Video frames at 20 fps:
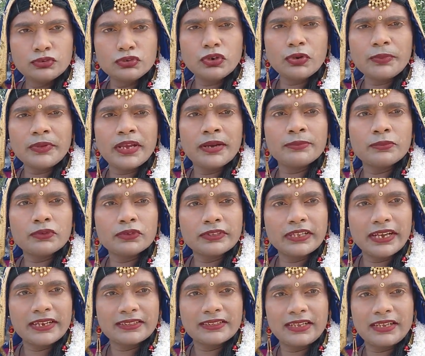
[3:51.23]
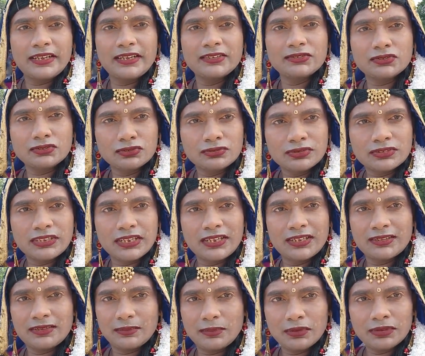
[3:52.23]
जो भी हमको देखते हैं सुनते
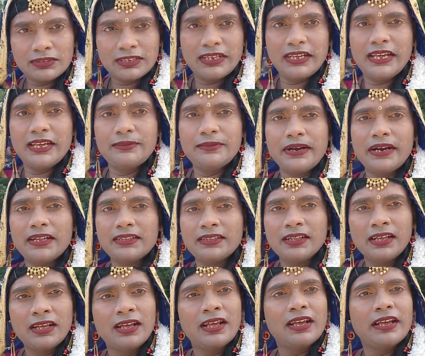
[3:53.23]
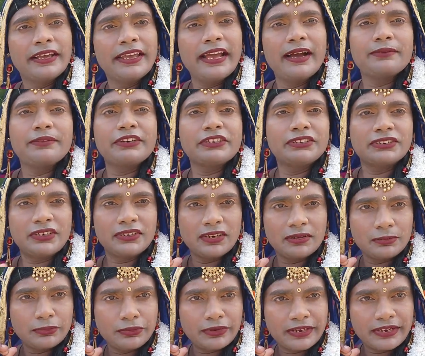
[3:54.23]
हैं तो बोलते हैं यही बात कि आपका
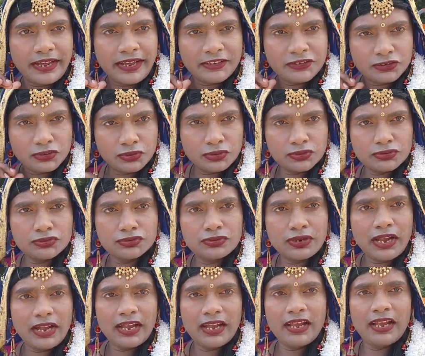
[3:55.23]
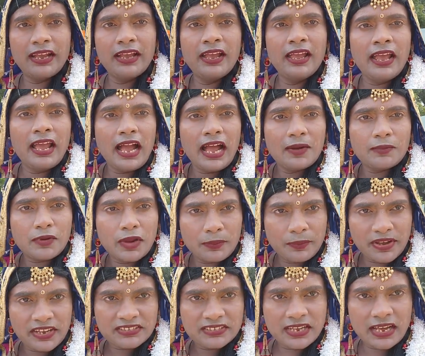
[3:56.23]
चैनल मोनेटाइज हो चुका है आपका
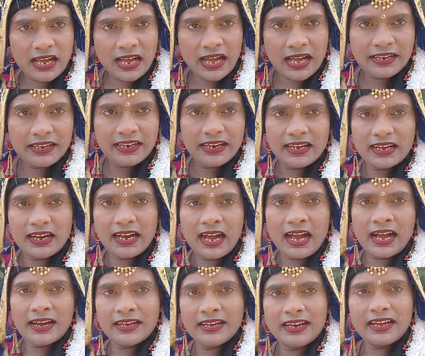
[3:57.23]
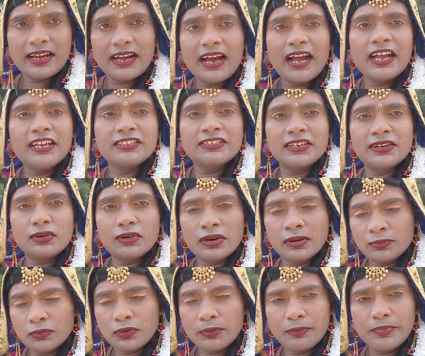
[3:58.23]
पैसा आने लगा आने लगा ऐसे लोग
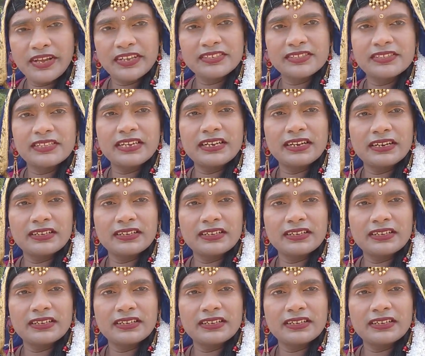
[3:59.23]
हमको बेजती